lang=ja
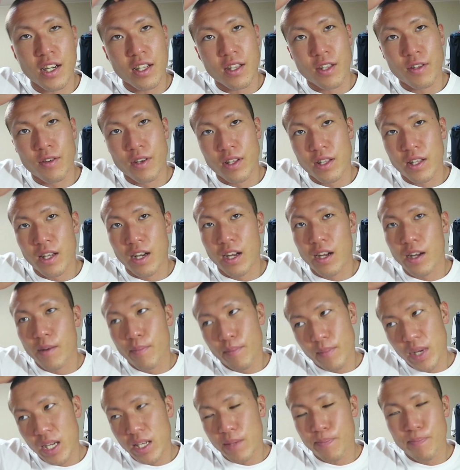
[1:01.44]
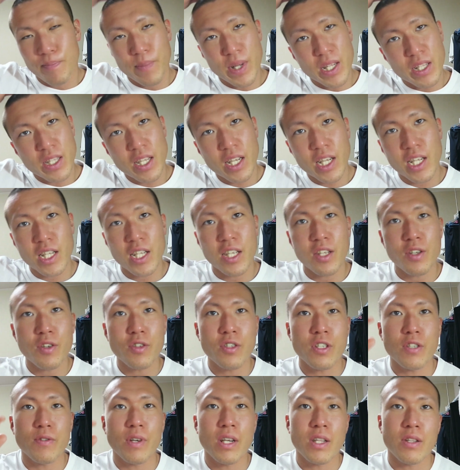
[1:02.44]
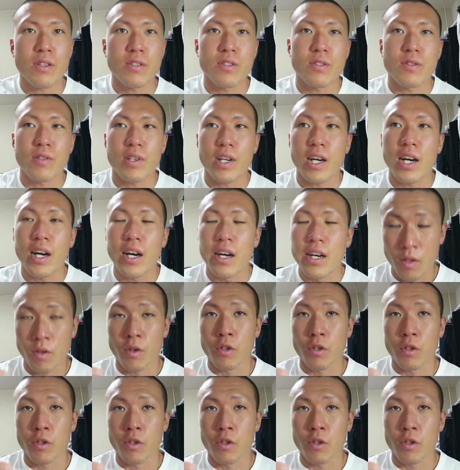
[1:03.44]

いかって言われたら、まあ、一般的によく言われてるのが、